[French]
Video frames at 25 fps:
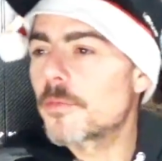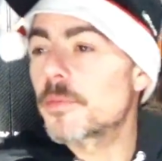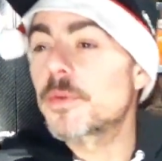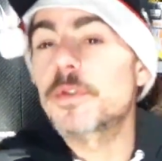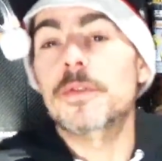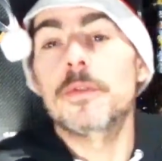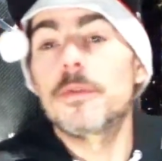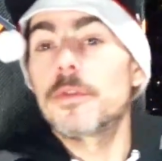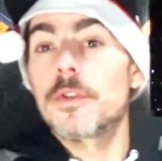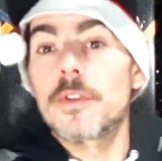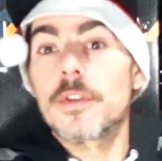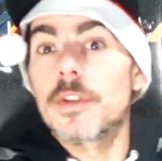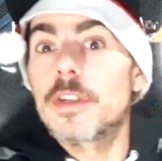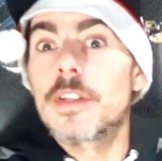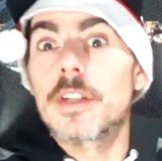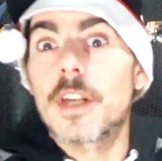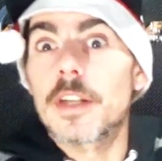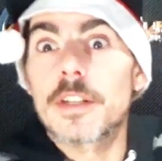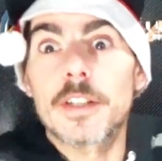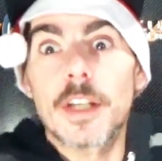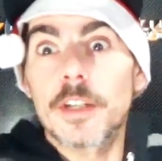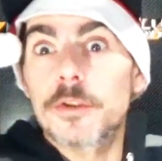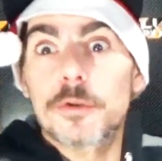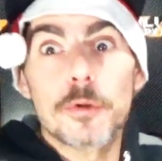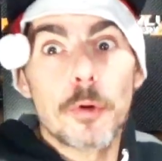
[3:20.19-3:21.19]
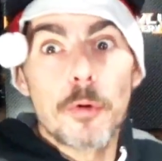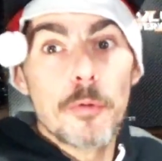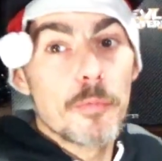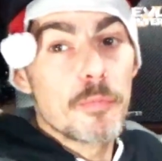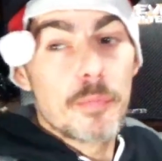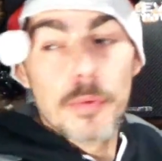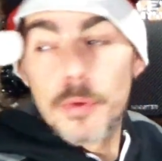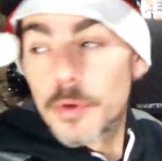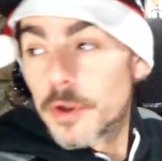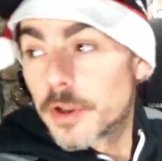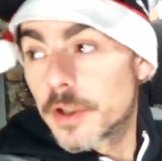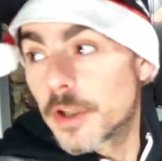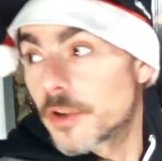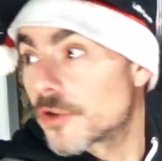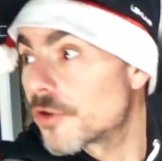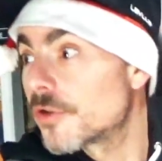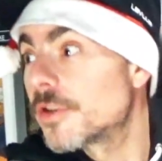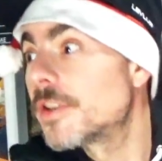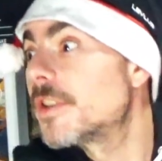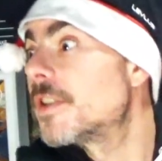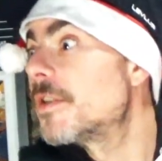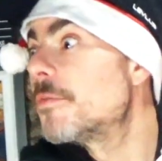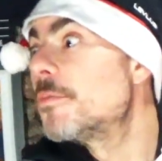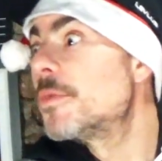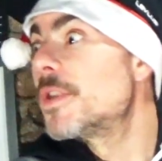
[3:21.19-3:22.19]
parce qu'il y, y, a trop de pots les gars, j'en
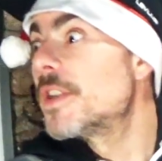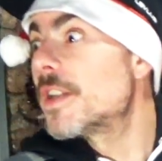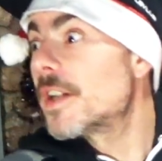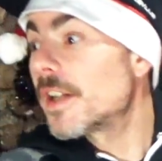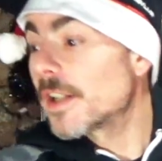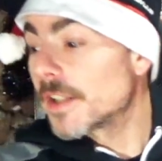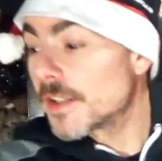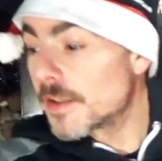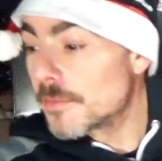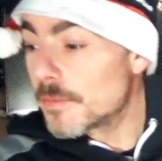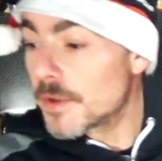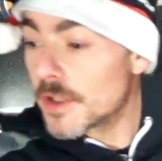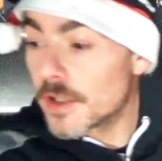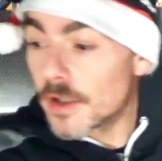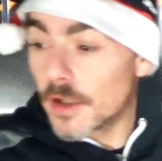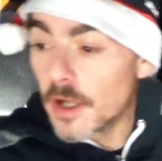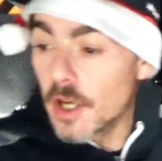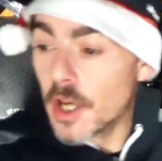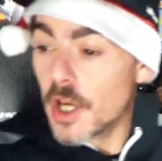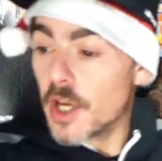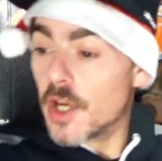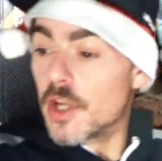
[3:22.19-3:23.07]
ai des milliards et des milliards.